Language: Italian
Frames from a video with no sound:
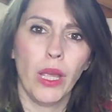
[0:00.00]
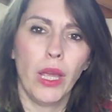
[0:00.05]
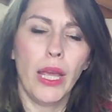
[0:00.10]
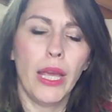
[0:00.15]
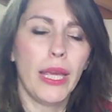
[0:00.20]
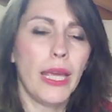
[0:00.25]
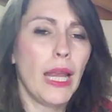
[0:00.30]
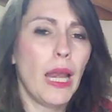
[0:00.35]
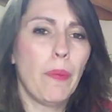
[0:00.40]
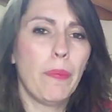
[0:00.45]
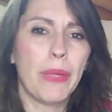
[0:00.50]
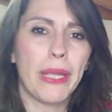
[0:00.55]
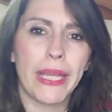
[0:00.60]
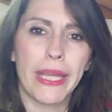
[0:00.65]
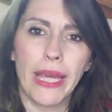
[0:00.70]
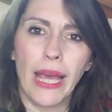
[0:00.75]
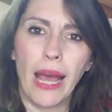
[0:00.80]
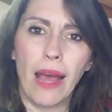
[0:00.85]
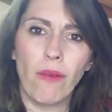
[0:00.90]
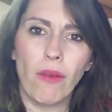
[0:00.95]
che la
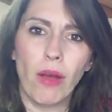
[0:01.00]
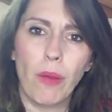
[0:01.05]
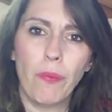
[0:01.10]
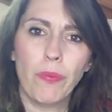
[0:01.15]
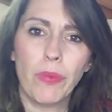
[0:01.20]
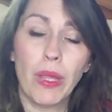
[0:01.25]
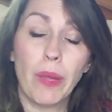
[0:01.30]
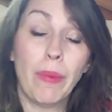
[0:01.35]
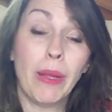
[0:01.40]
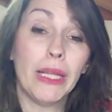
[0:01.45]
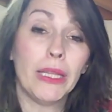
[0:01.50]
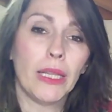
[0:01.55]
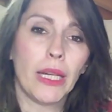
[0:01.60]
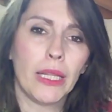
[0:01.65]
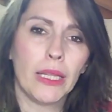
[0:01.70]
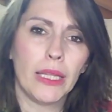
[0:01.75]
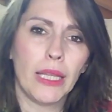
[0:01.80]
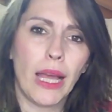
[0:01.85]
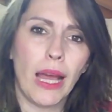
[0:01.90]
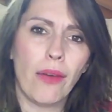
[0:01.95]
picchiava, la
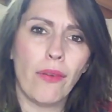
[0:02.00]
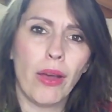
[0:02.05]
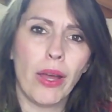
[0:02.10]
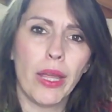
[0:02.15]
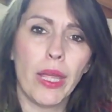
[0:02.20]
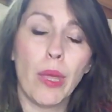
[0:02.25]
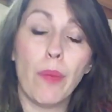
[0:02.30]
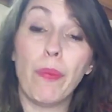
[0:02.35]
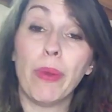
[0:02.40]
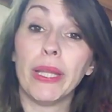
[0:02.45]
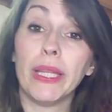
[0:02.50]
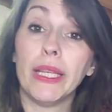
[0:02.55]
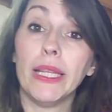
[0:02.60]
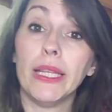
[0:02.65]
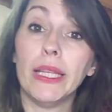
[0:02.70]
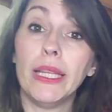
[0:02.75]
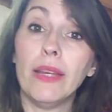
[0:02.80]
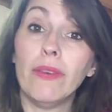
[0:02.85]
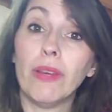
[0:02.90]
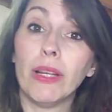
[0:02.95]
maltrattava e
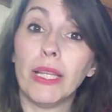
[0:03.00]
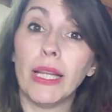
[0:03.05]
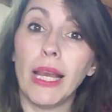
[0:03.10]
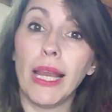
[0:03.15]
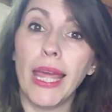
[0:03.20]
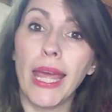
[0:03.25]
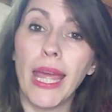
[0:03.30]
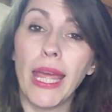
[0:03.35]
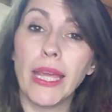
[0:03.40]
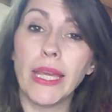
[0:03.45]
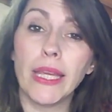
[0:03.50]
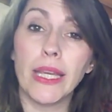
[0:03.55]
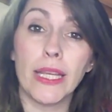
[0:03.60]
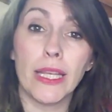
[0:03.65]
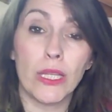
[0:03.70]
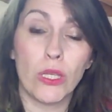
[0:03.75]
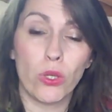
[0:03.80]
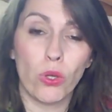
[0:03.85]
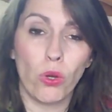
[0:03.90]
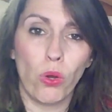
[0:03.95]
pretendeva da lei i
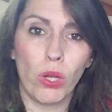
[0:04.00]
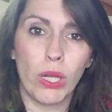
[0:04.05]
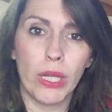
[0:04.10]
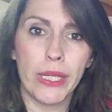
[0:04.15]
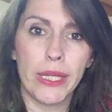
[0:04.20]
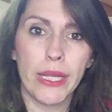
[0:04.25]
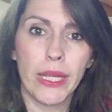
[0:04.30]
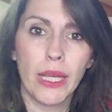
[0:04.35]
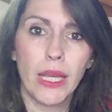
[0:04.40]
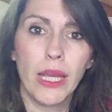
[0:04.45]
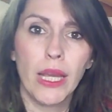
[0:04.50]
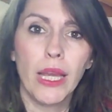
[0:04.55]
soldi